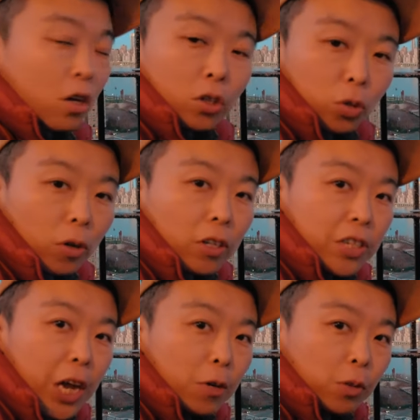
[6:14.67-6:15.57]
所有的
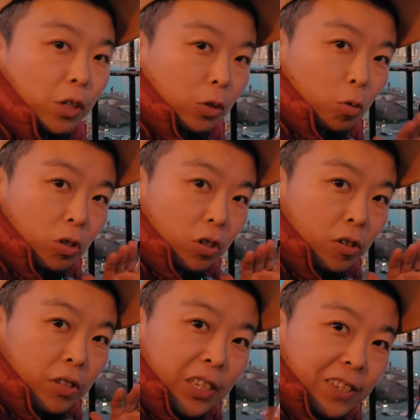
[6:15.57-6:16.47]
建筑呢都
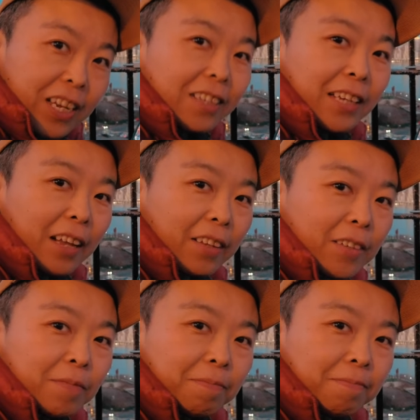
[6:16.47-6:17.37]
是金灿灿的。